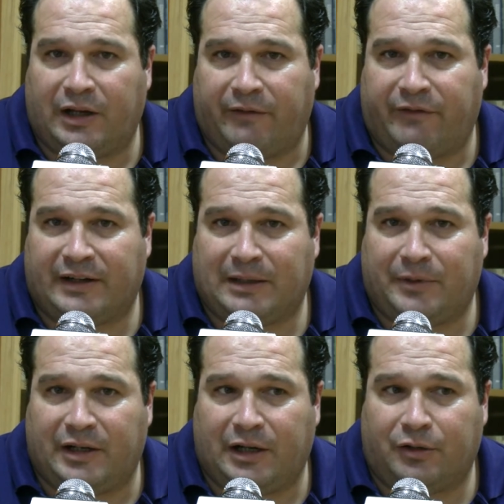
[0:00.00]
di far
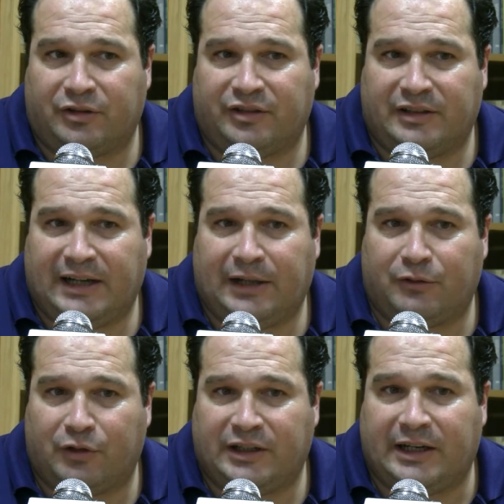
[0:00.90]
capire che il nostro
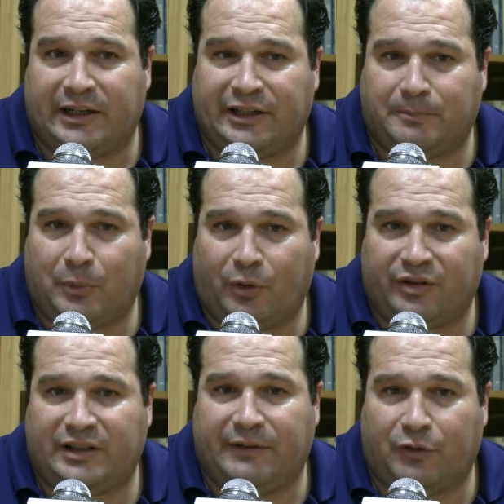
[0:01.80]
sindacato vuole dare
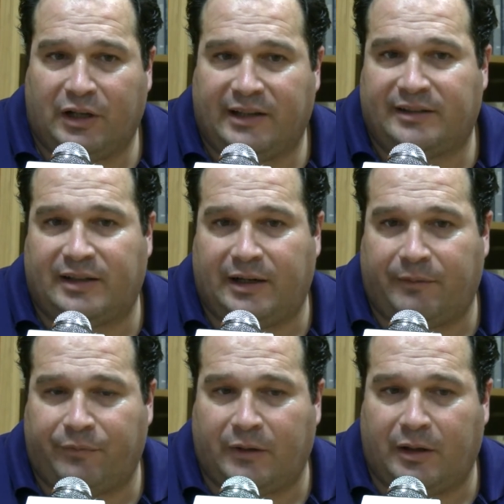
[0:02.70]
risposte, vuole essere
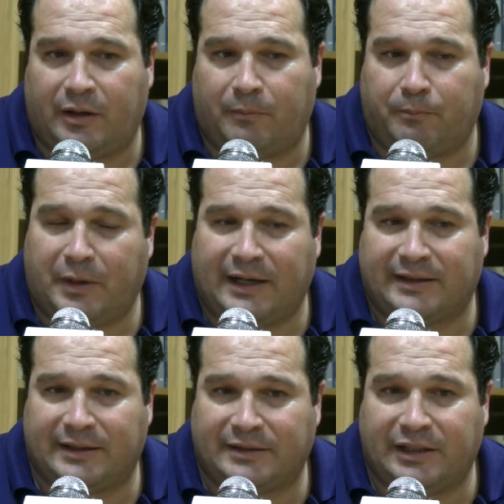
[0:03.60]
eh,
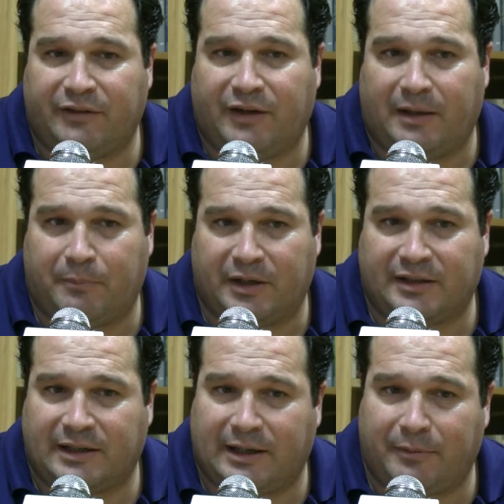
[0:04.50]
parte attiva
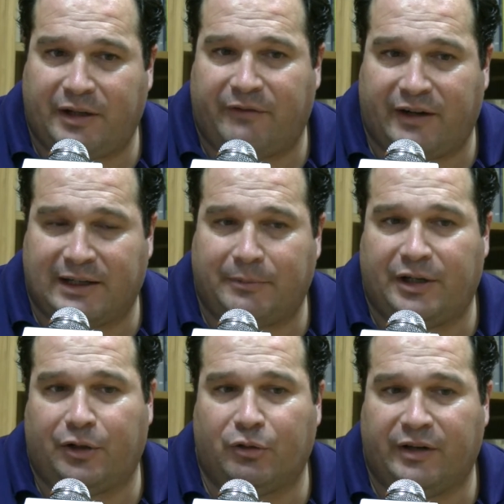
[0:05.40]
per capire, far
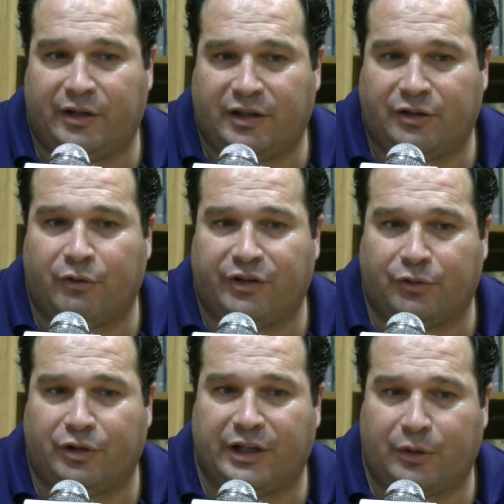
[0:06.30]
capire dove, dove,
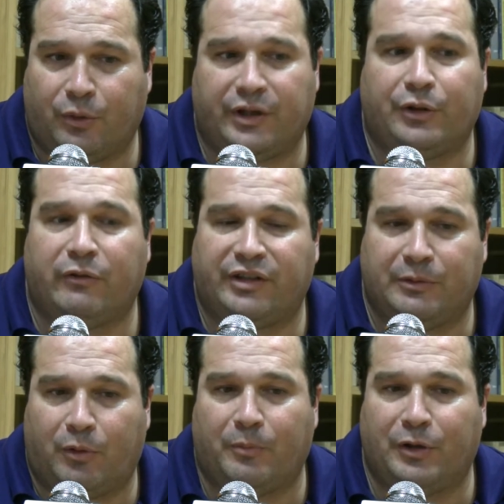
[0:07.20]
sono gli errori e dove
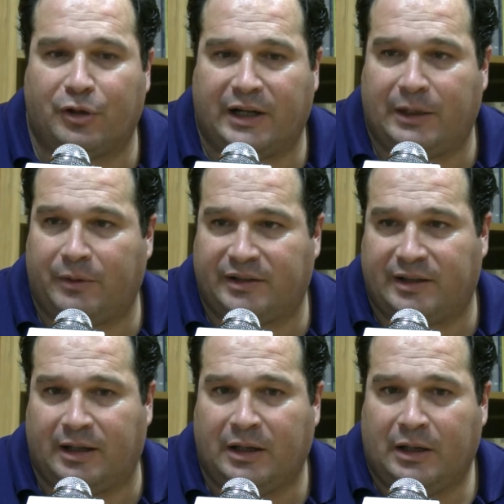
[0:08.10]
si può migliorare
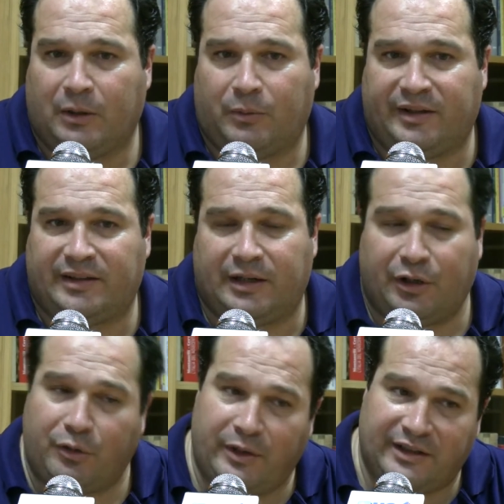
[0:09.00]
questa,
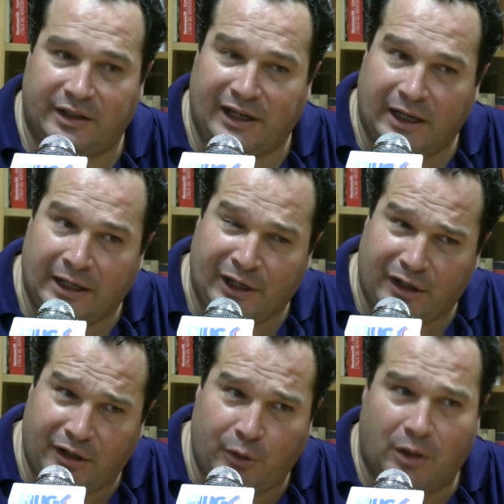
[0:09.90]
queste, questi re,
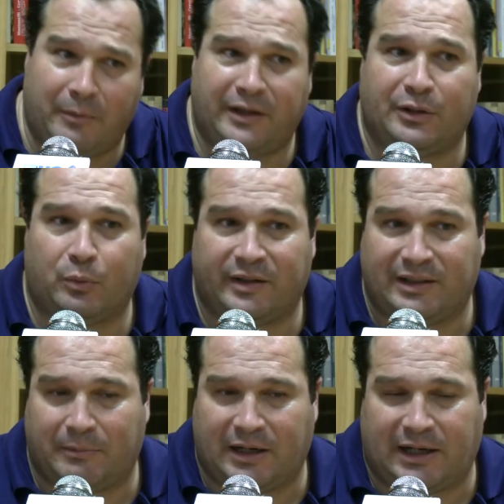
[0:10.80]
regolamenti o
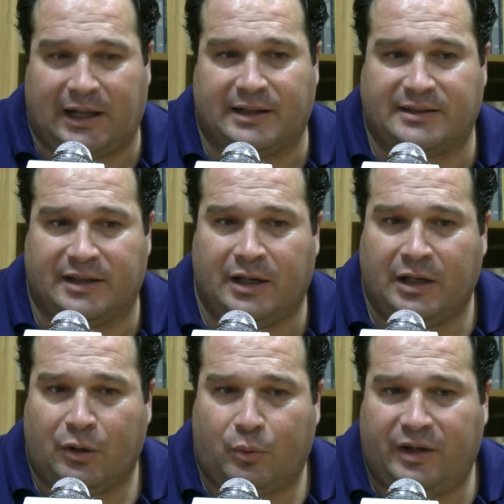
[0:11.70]
queste mancanze.
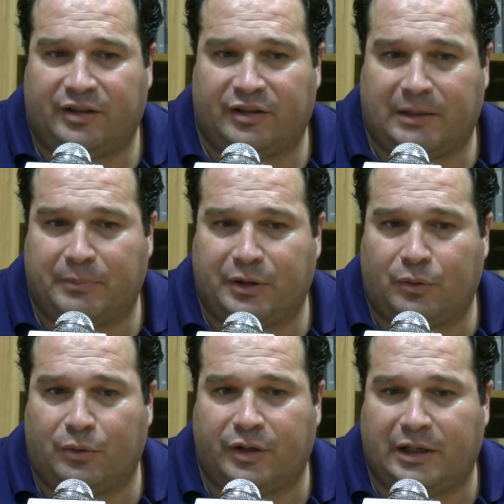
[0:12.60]
Questa sarà per
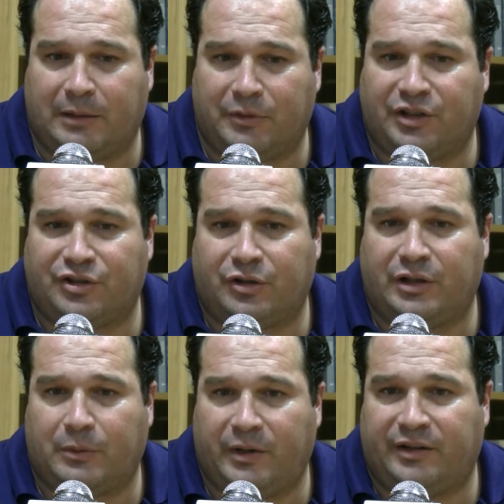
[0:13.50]
noi la
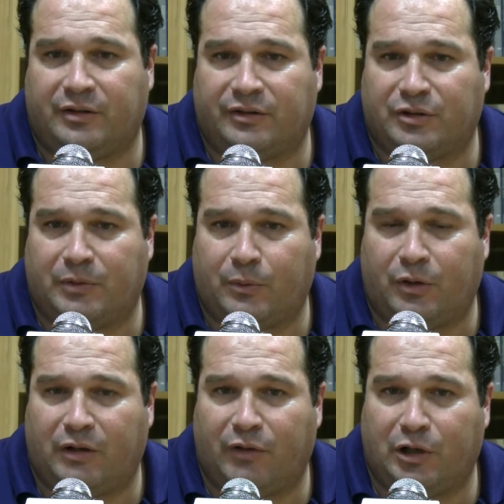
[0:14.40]
mission e questo insomma, è
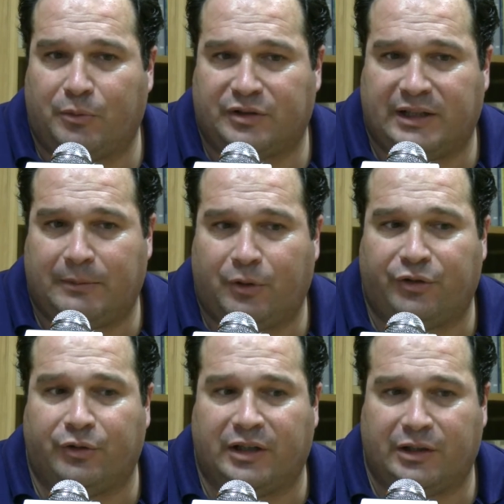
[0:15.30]
quello che vogliamo portare poi
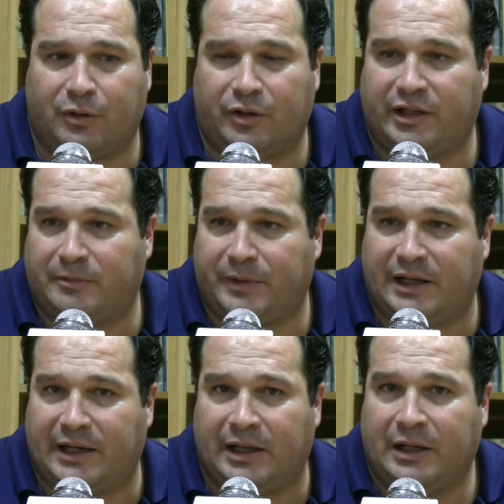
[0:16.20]
sui territori e
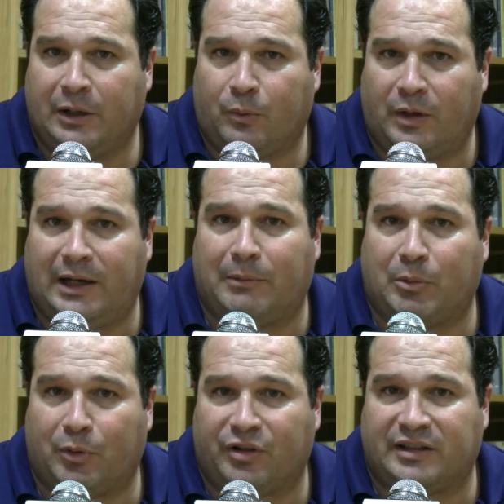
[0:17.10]
spiegare qual è la
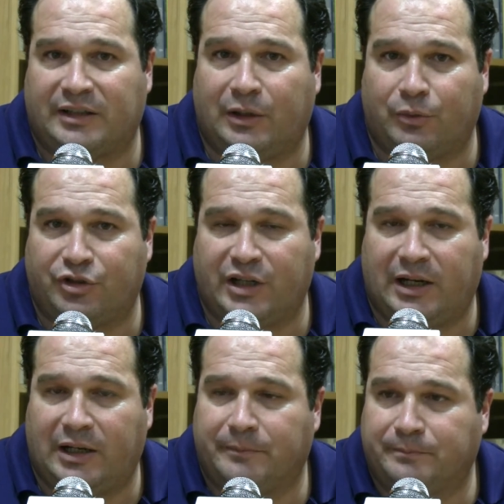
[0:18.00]
proposta
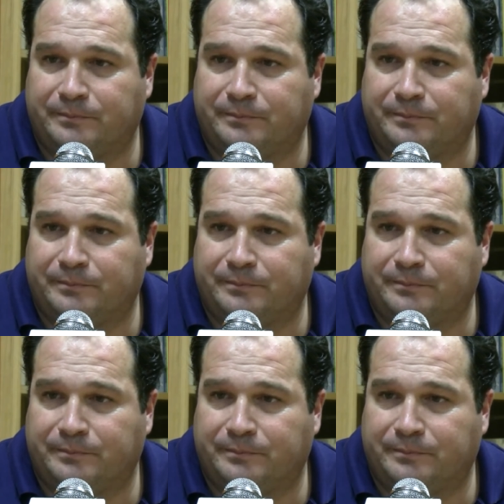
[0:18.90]
dell'UGL.